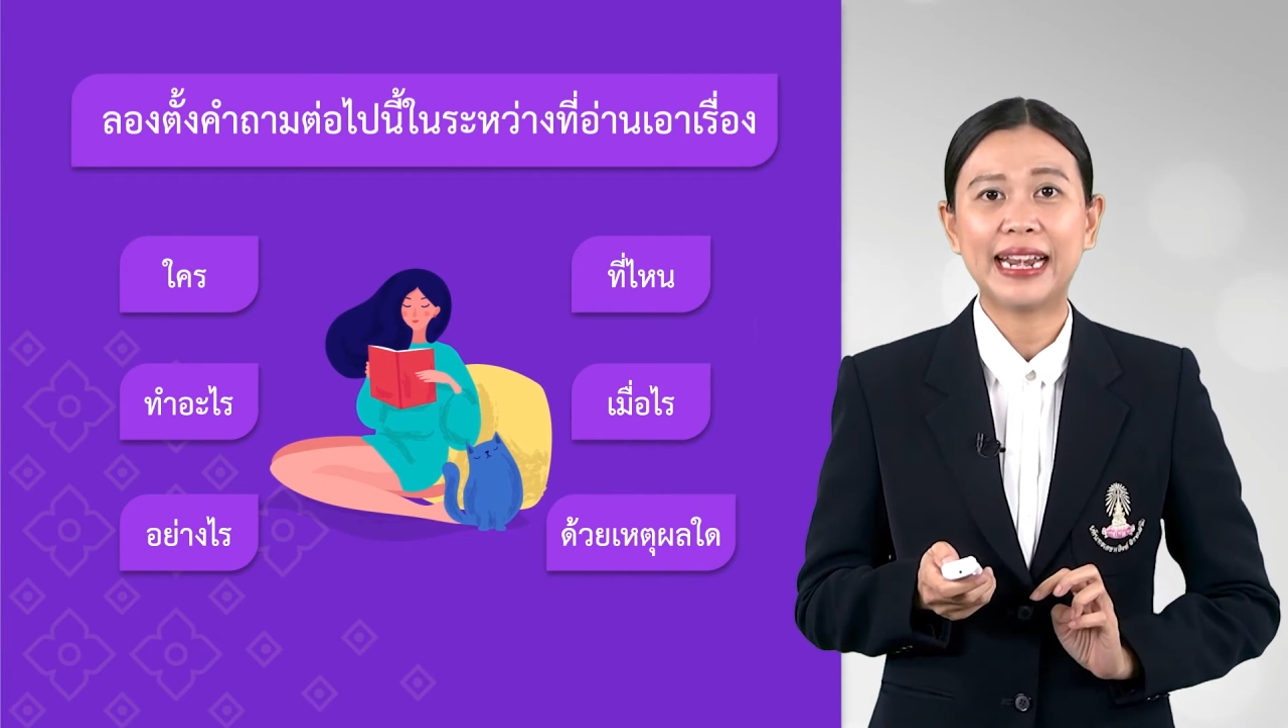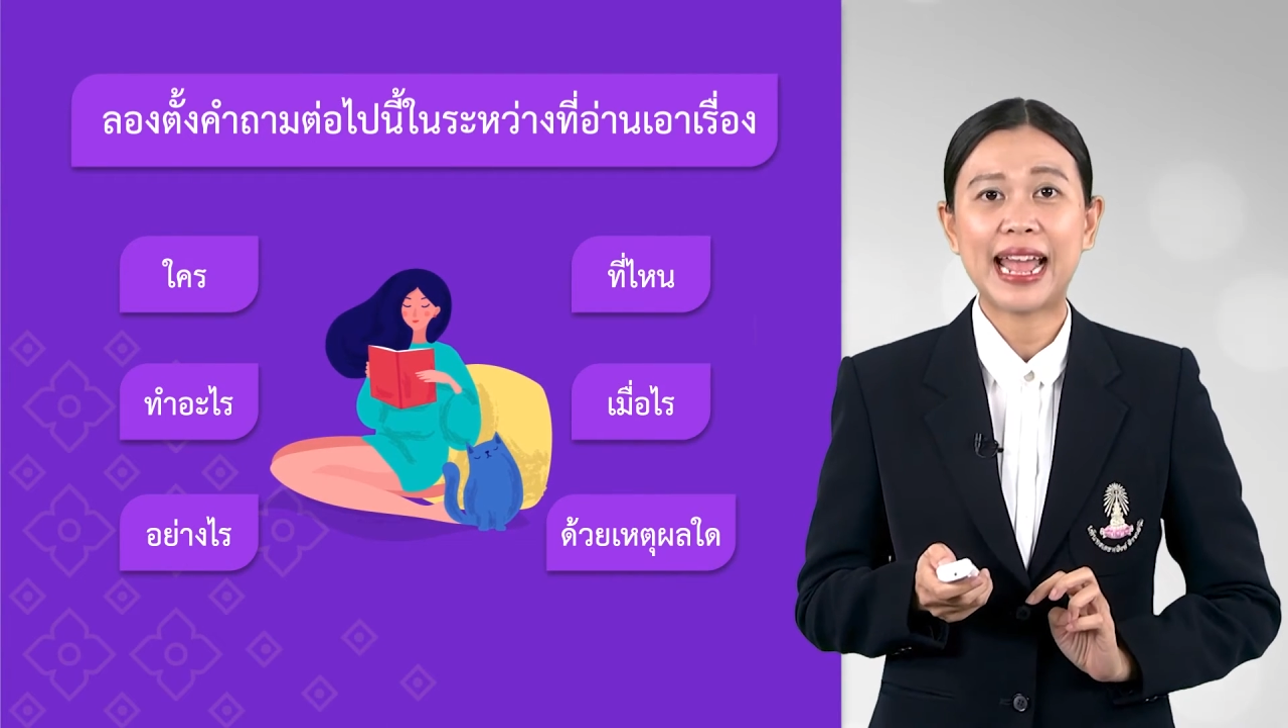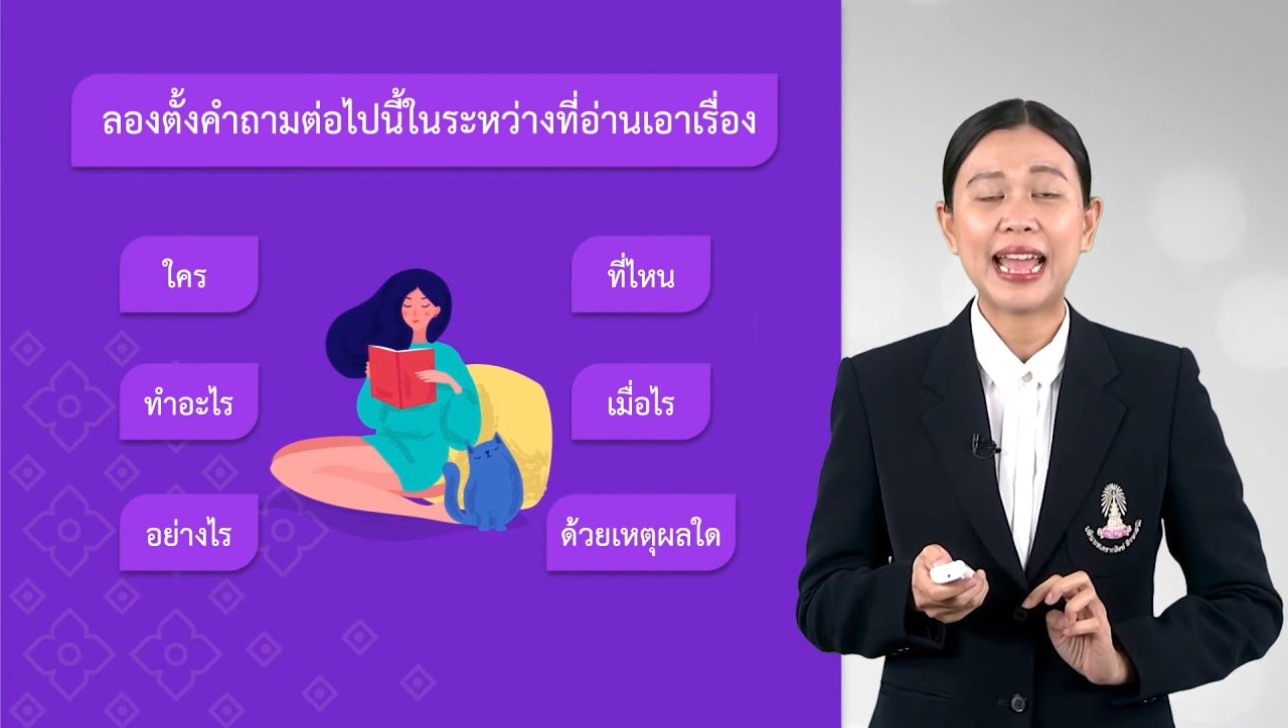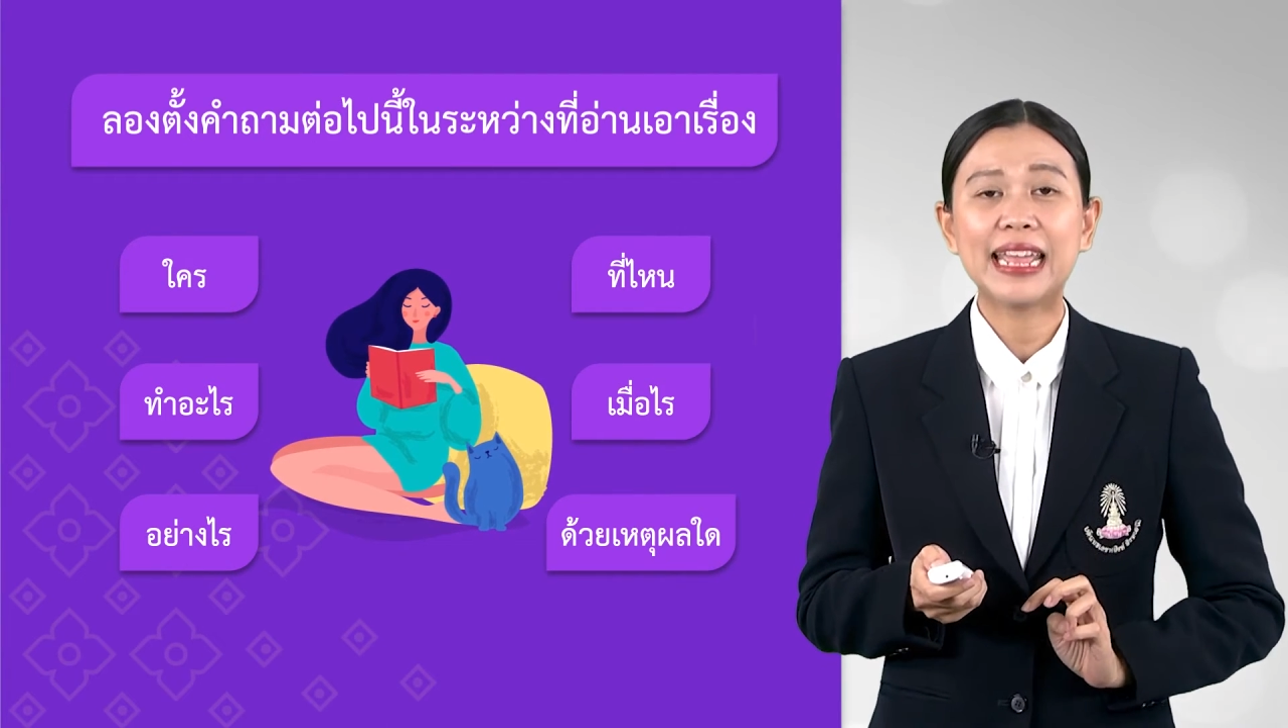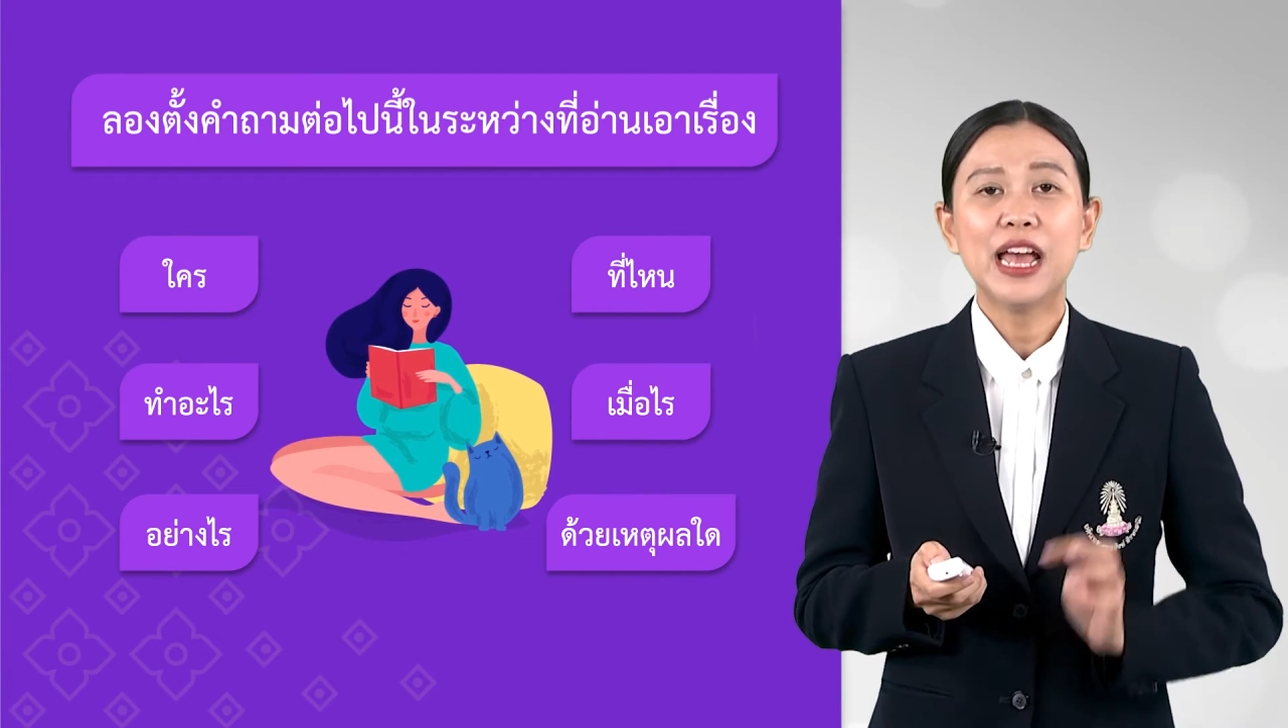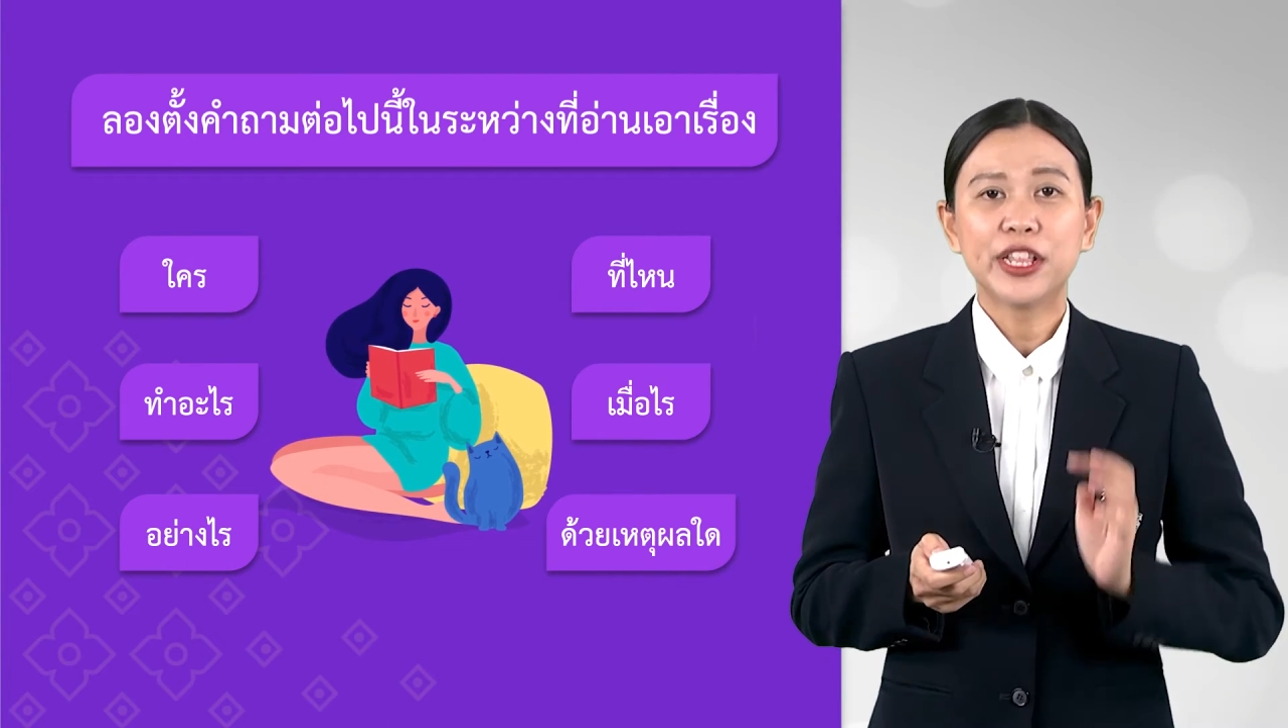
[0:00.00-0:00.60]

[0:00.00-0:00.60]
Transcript: งๆ ได้